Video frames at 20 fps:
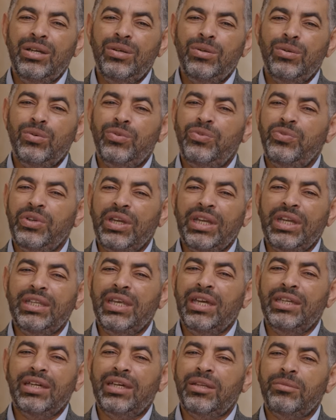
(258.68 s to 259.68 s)
وفقنا
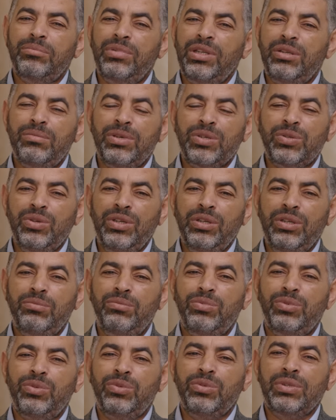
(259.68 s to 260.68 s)
يا رب لما
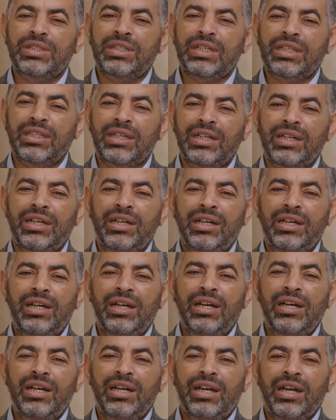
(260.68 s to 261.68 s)
تحبه وترضاه
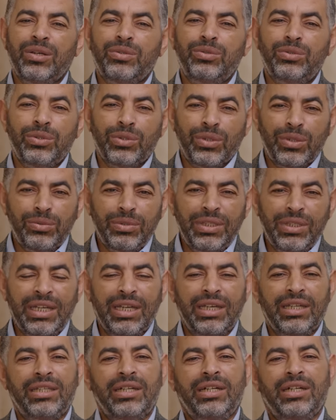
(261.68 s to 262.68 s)
اقول قولي
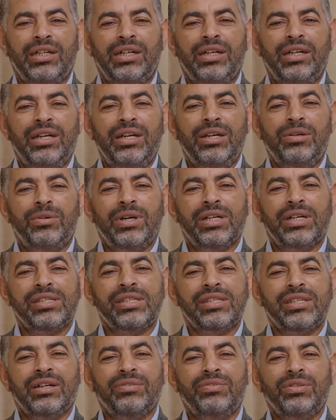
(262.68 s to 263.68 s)
هذا
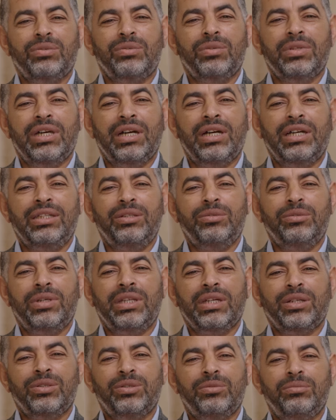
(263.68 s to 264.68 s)
واستغفر الله لي
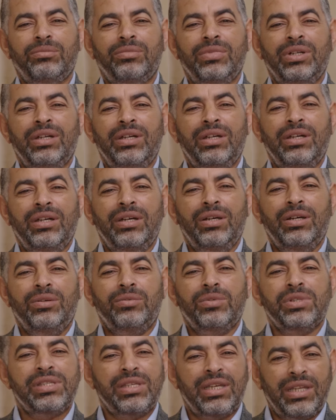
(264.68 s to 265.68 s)
ولكم
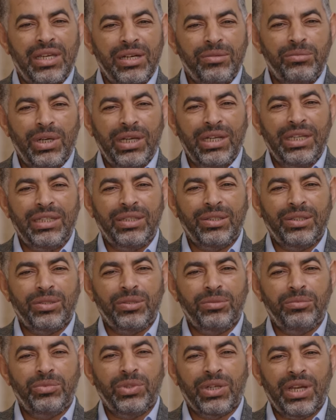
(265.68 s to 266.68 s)
والسلام
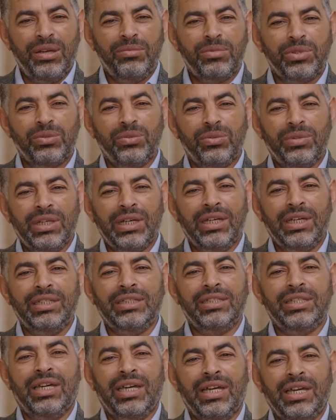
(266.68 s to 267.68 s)
عليكم ورحمه الله
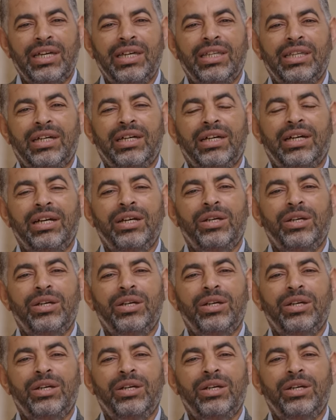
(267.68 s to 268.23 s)
تعالى